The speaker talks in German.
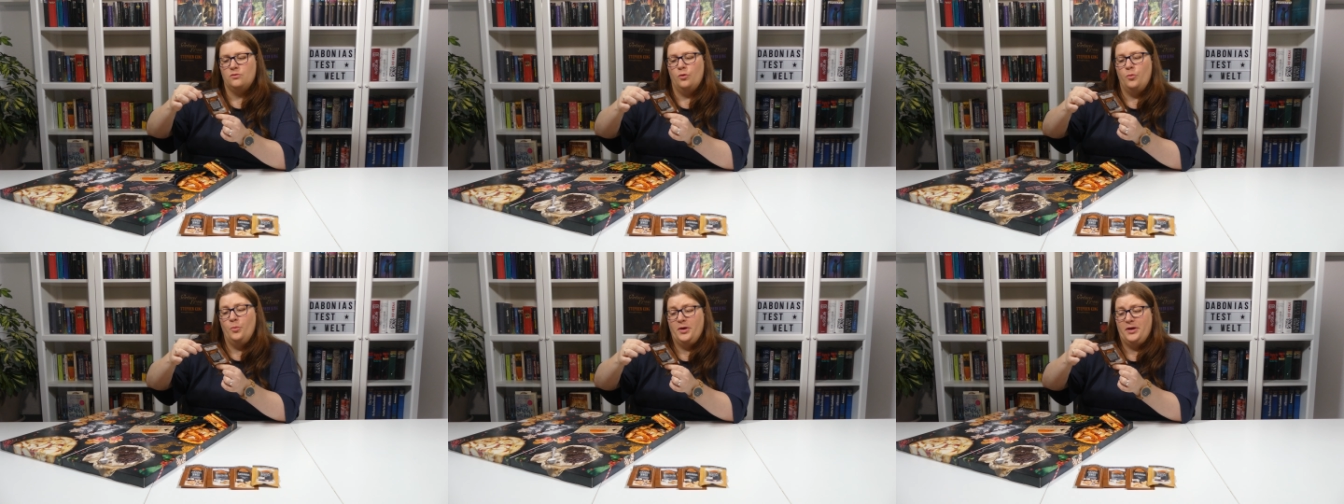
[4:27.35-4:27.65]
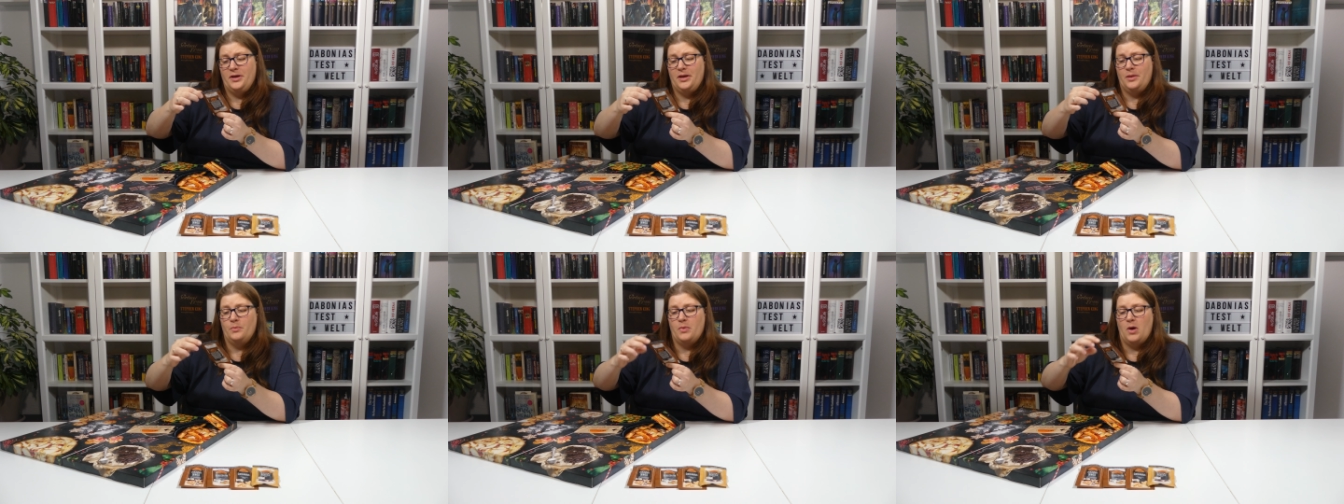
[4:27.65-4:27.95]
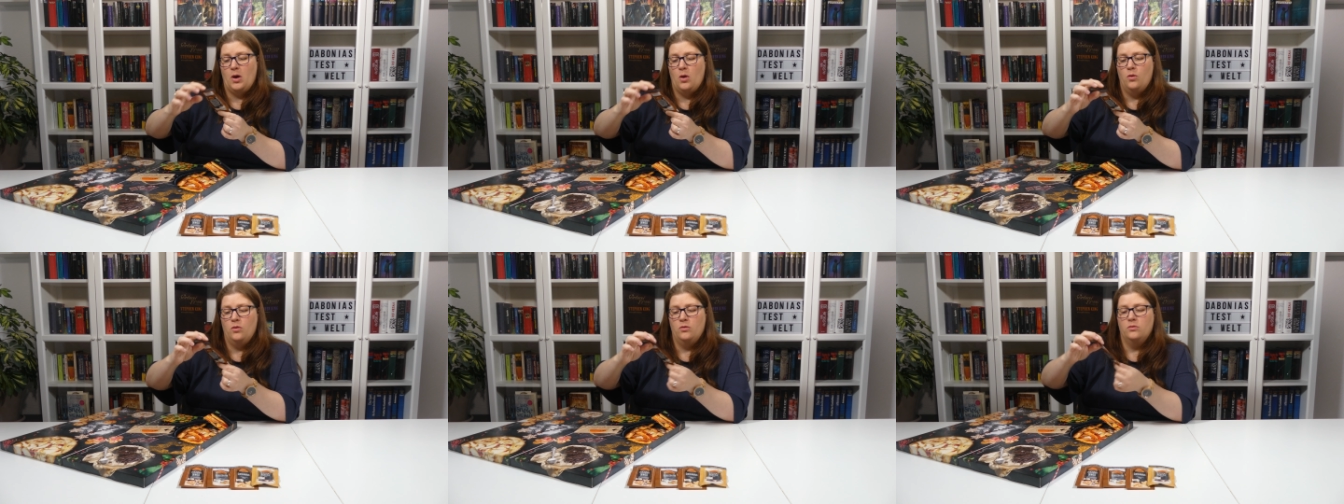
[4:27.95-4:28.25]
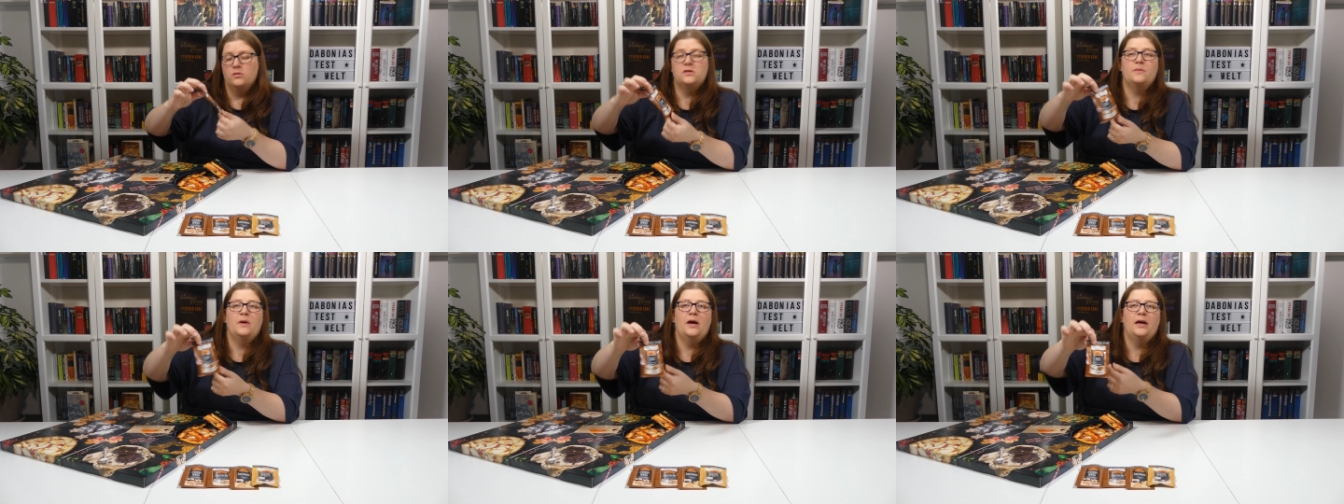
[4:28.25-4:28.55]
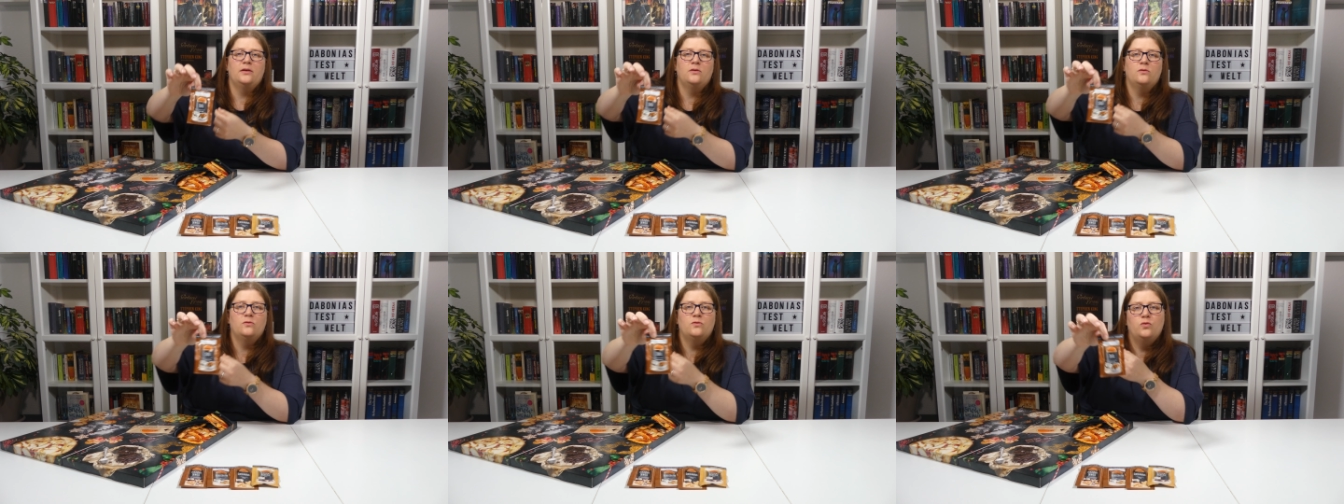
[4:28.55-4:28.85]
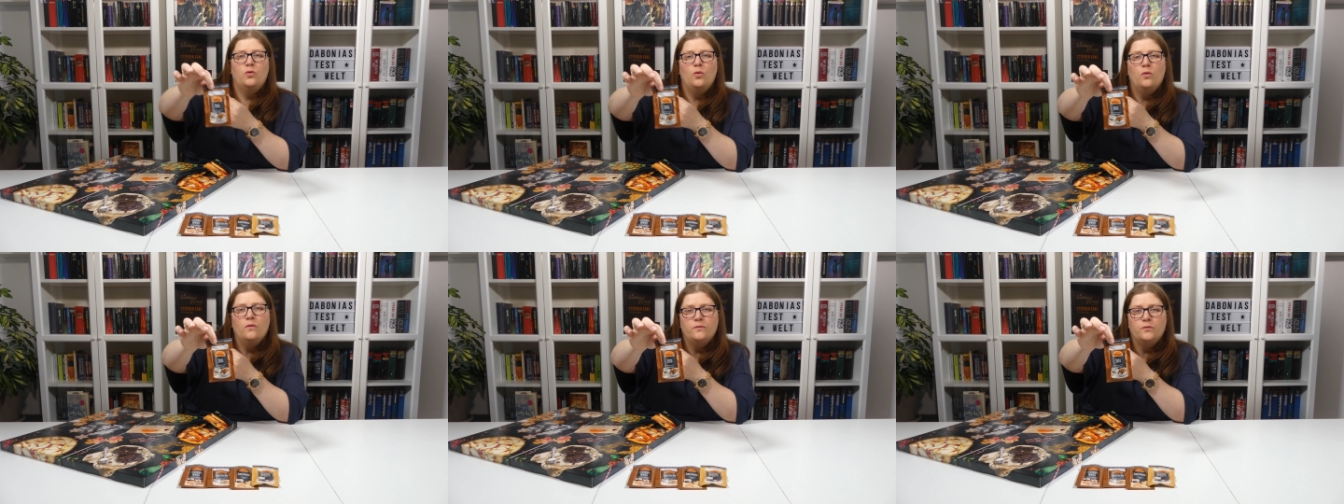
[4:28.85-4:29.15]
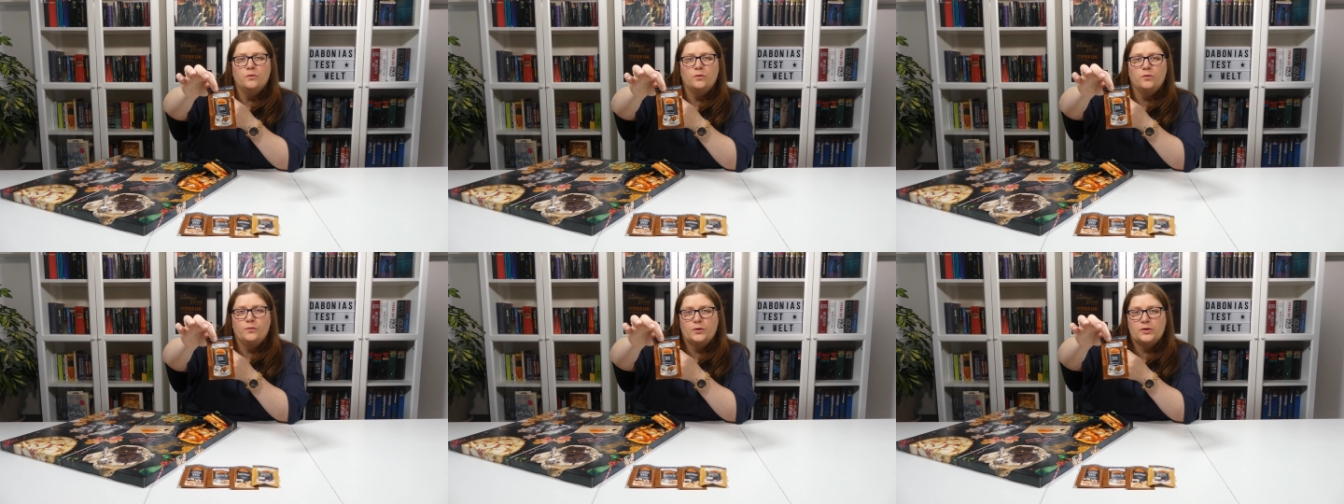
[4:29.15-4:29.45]
unbedingt brauche, und zwar ein
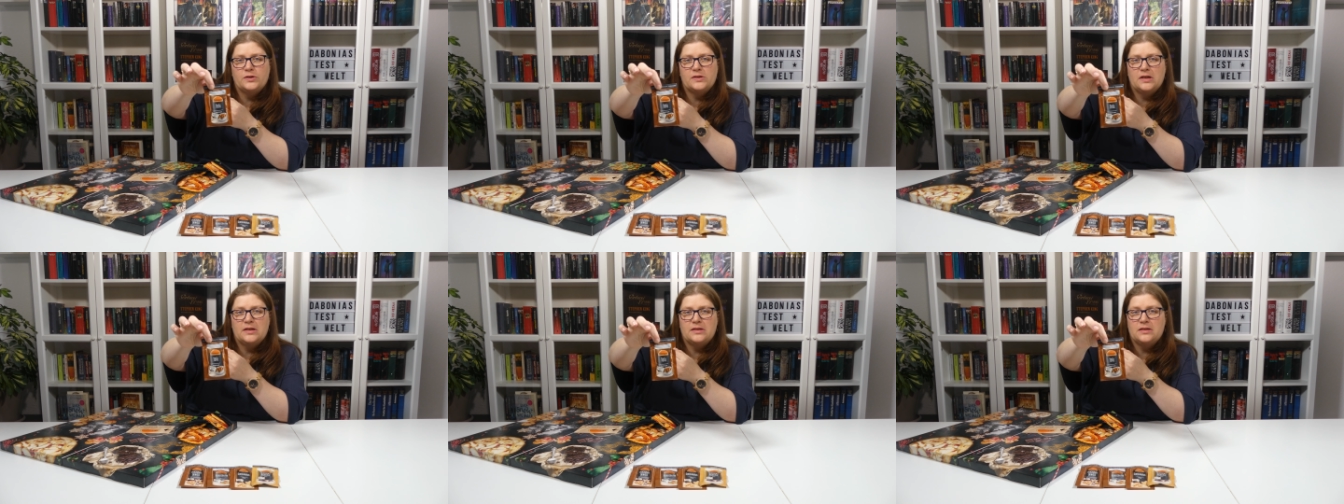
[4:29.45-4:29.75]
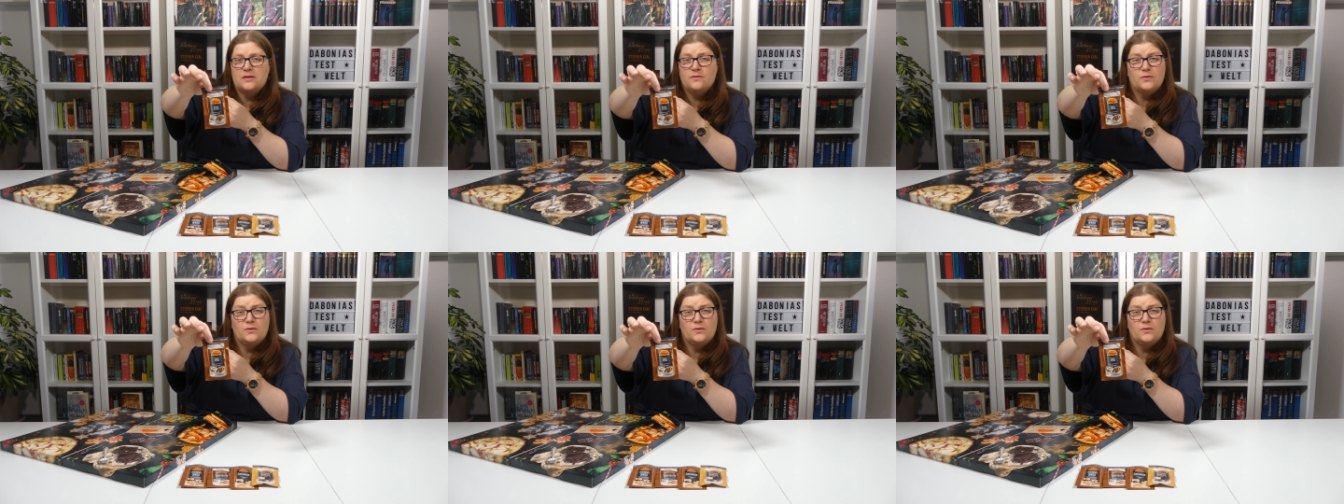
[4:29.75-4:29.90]
Tofu-Gewürzsalz.